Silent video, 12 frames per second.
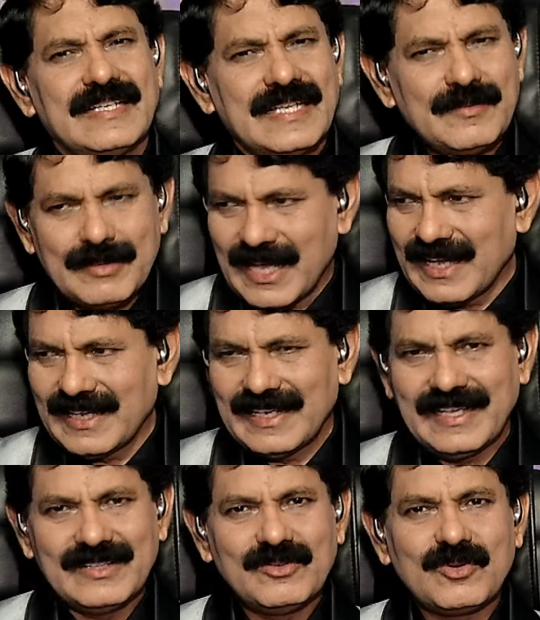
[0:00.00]
இப்போ
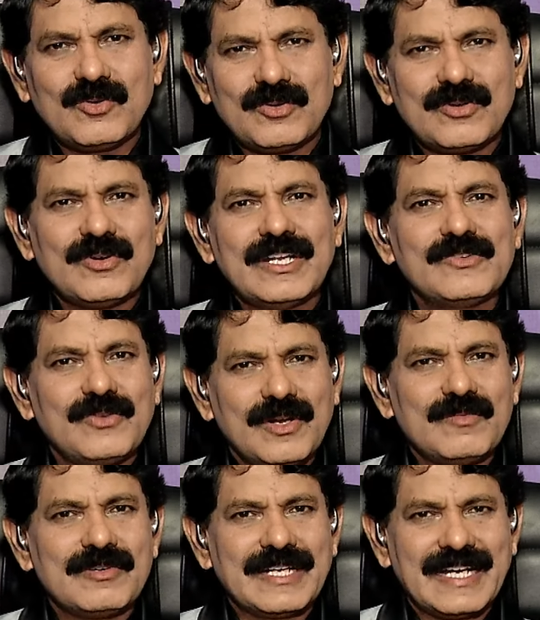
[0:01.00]
இது ஒரு குற்றம்னே
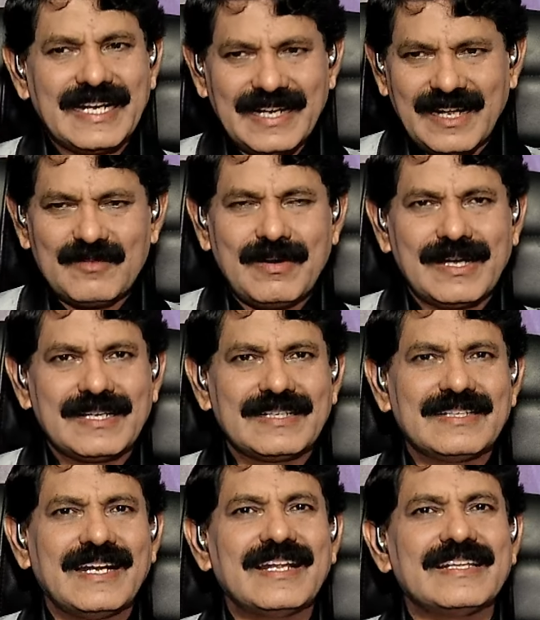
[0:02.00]
சொல்ல முடியல எல்லோரும்
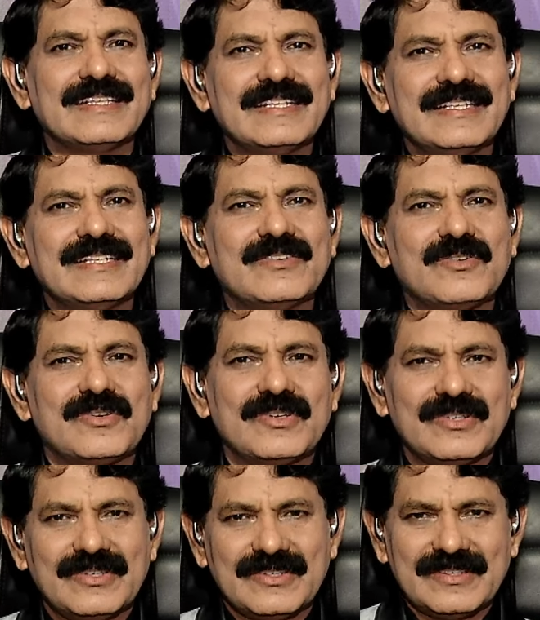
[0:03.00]
பார்க்குறதுனால அது ஒரு
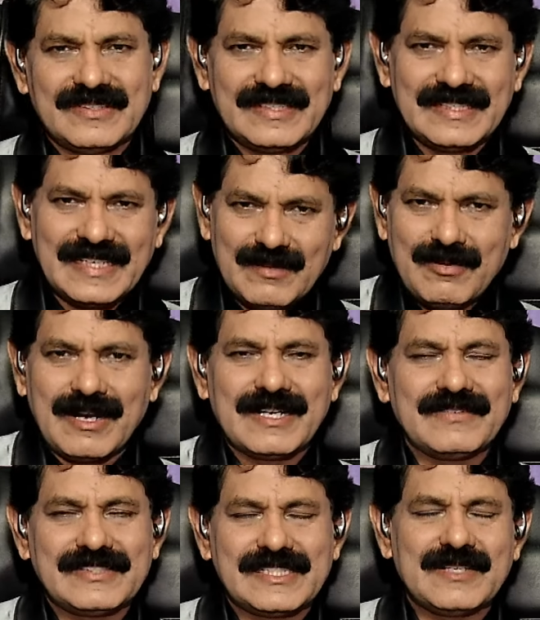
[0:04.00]

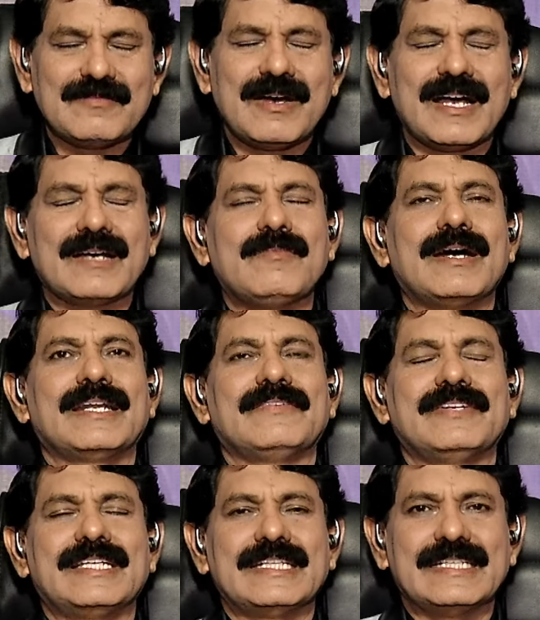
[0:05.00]
இயல்பான விஷயமாக
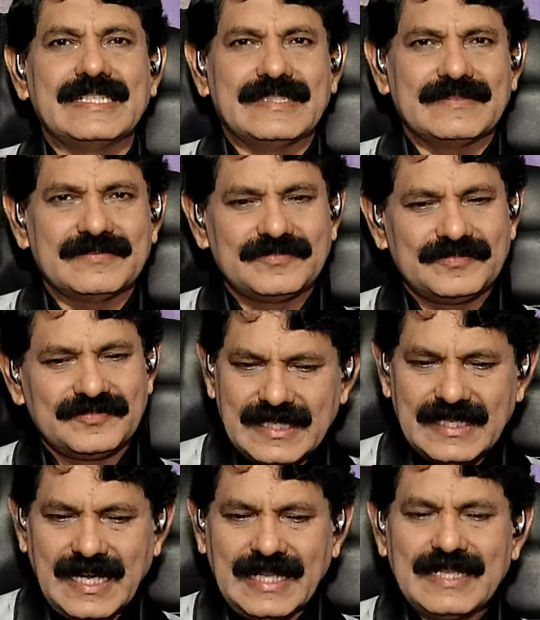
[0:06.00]
மாறிவிட்டது
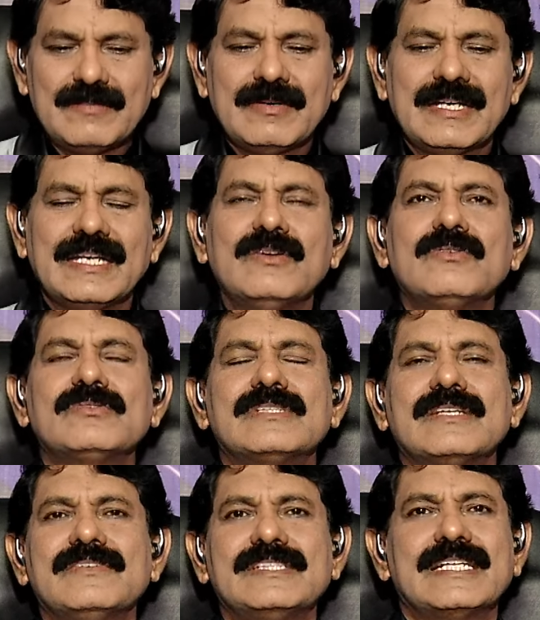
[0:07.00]
அதே மாதிரி இன்னும்
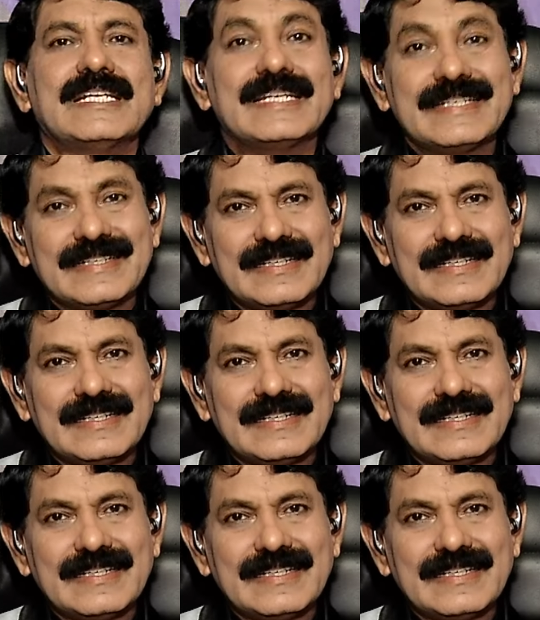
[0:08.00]
சில விஷயங்கள்